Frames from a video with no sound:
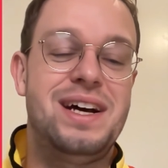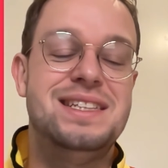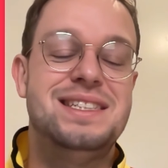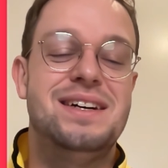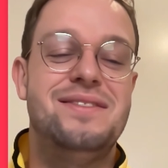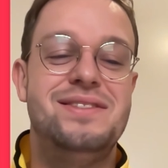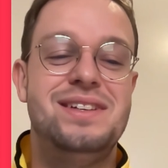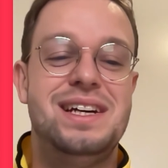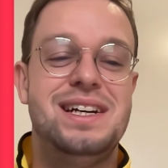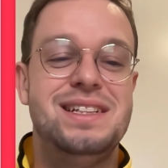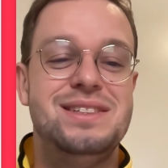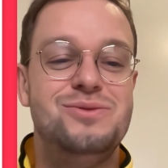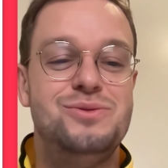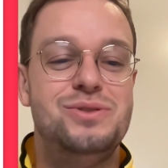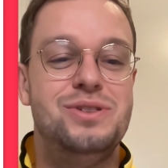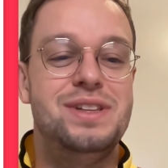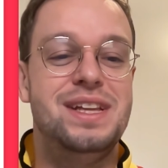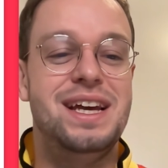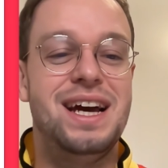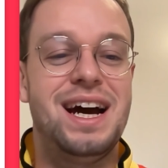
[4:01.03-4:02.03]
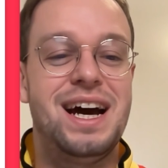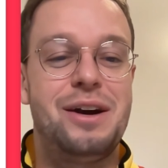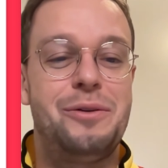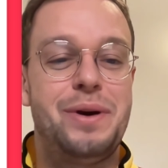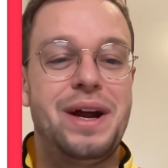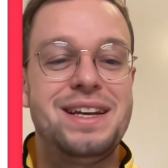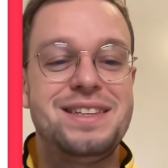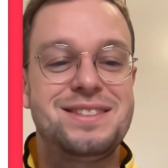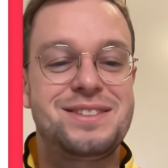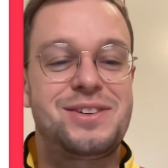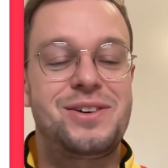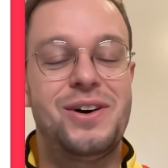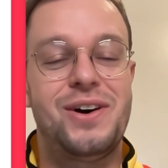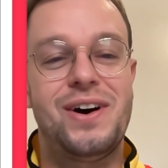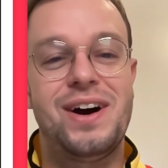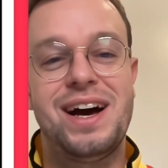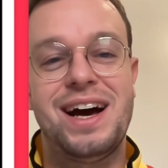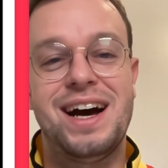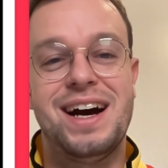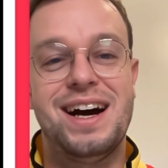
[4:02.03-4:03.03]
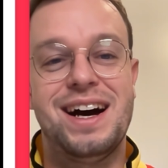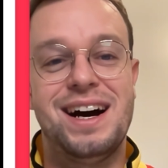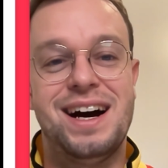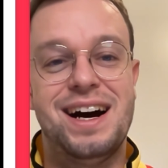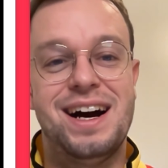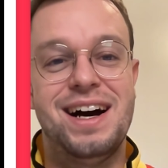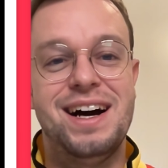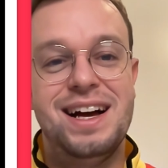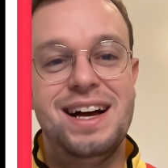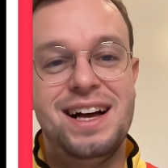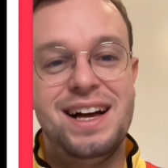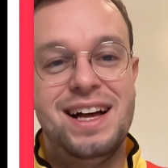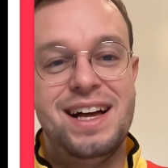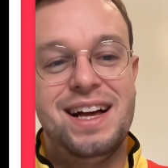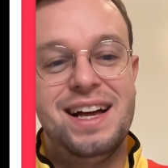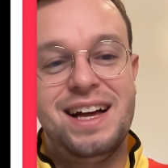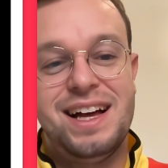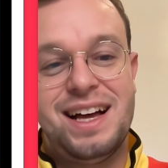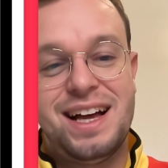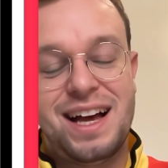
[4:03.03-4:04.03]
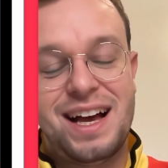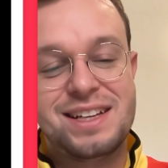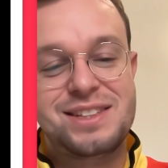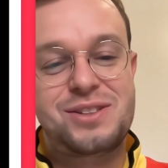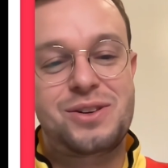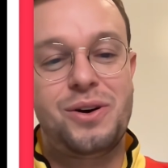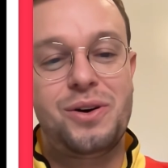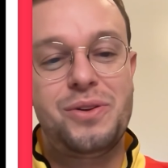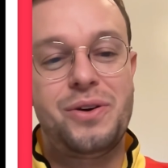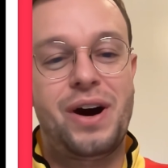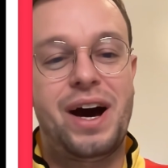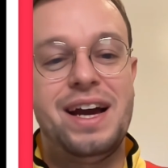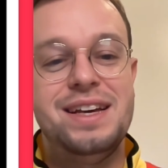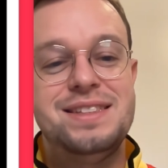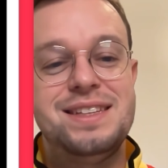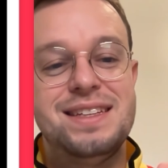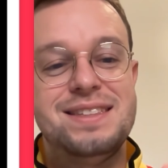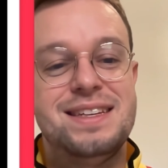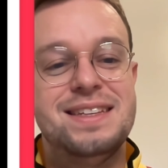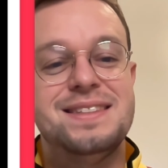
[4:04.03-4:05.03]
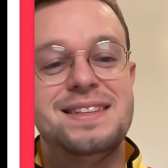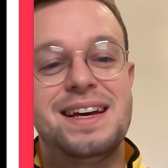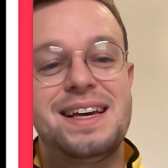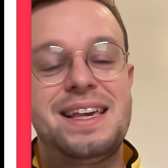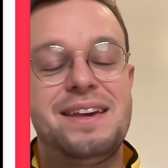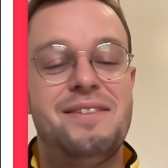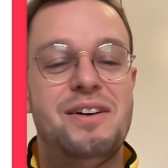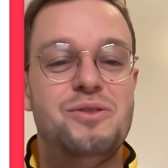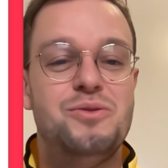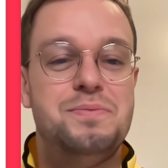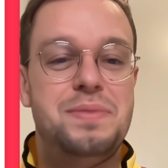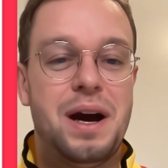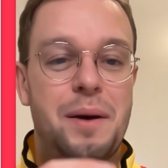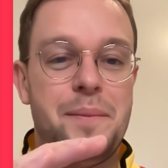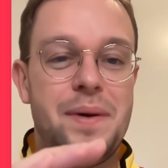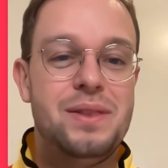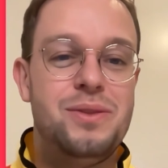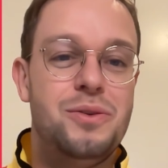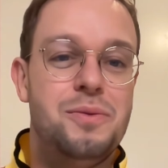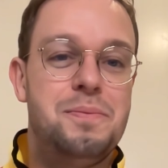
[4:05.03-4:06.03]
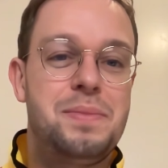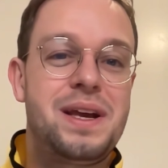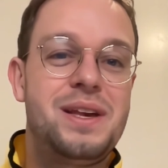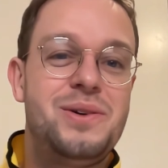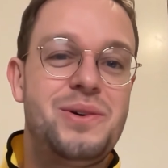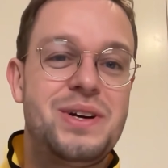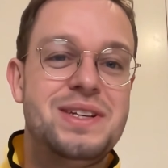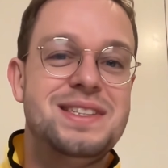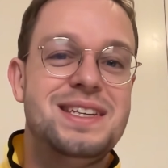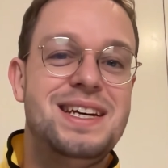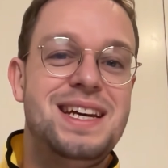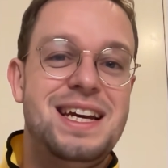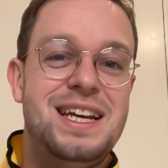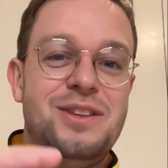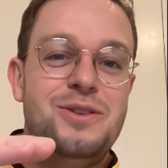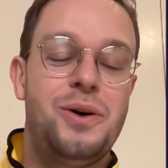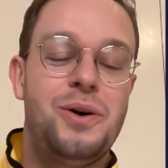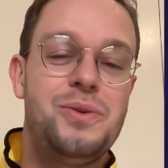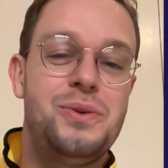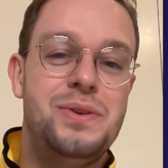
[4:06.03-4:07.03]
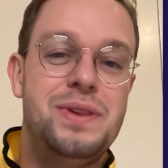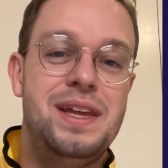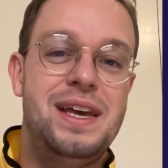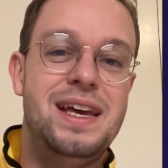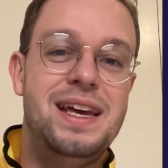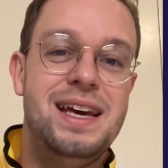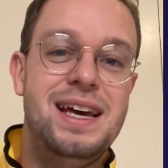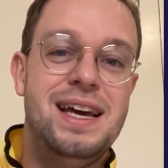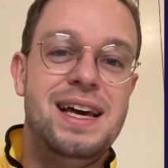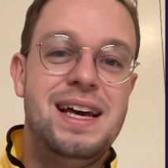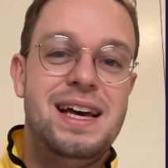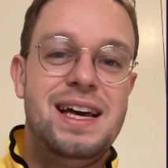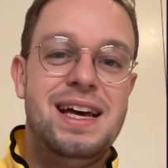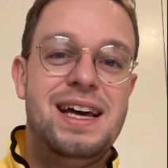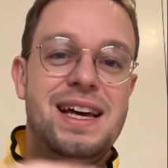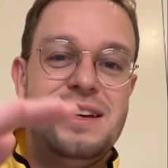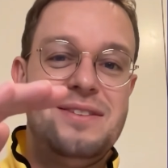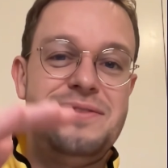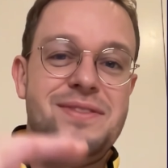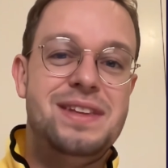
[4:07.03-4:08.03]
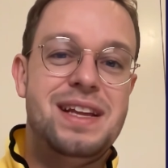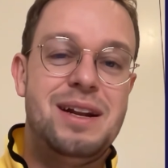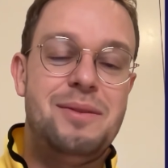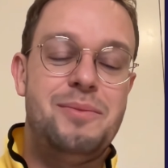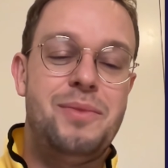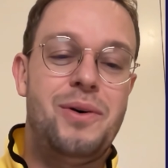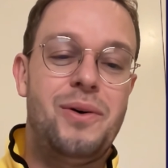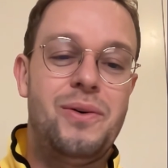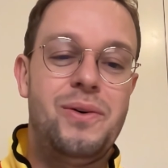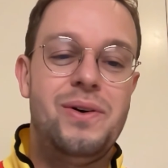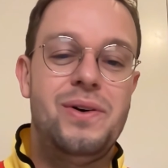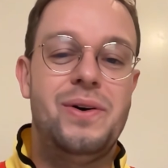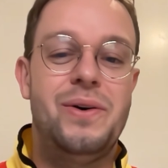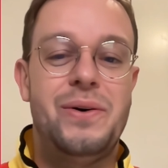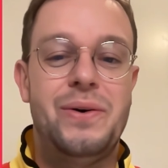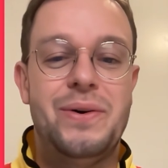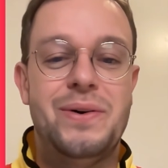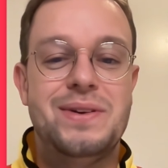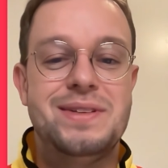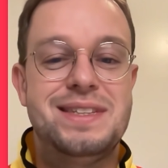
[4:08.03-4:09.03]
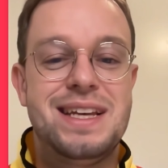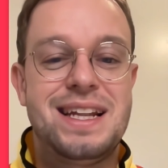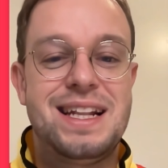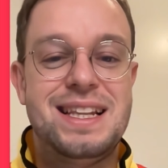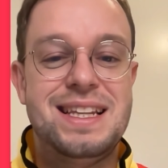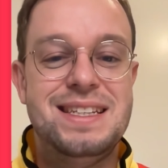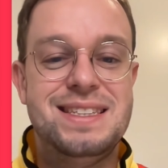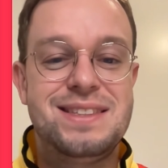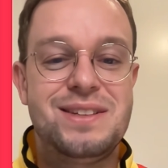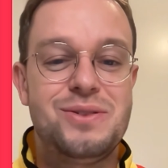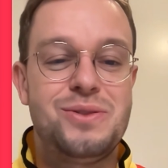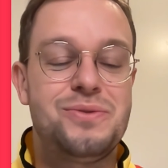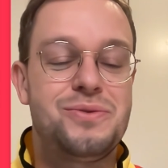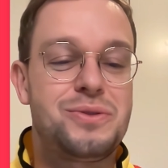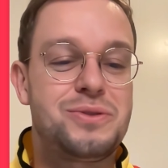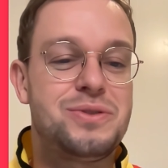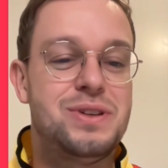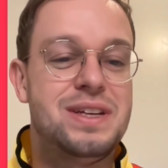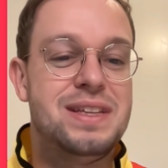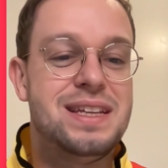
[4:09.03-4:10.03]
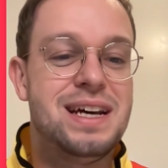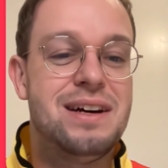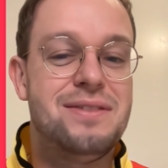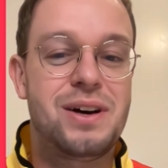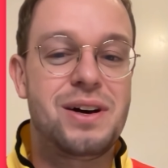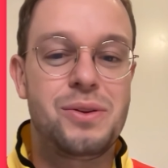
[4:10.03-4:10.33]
Et ça vient nous donner un RICE score, un, score de RICE, et c'est ça qui va nous permettre de prioriser et d'ordonner finalement euh, cette liste de fonctionnalités à